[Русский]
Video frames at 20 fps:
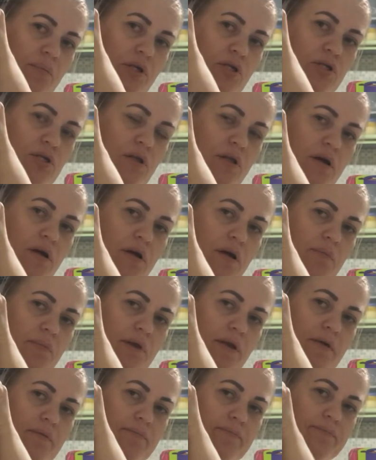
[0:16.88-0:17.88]
пришла ко
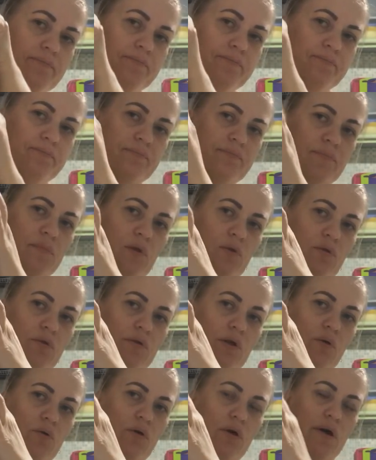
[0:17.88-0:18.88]
мне. Вот
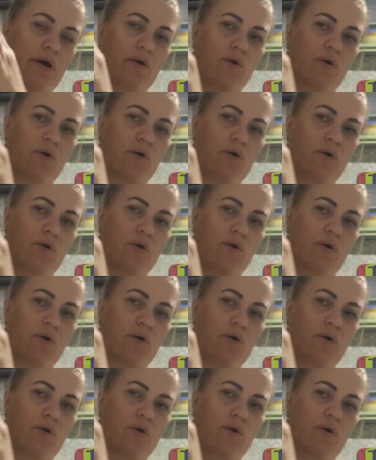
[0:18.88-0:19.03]
в такой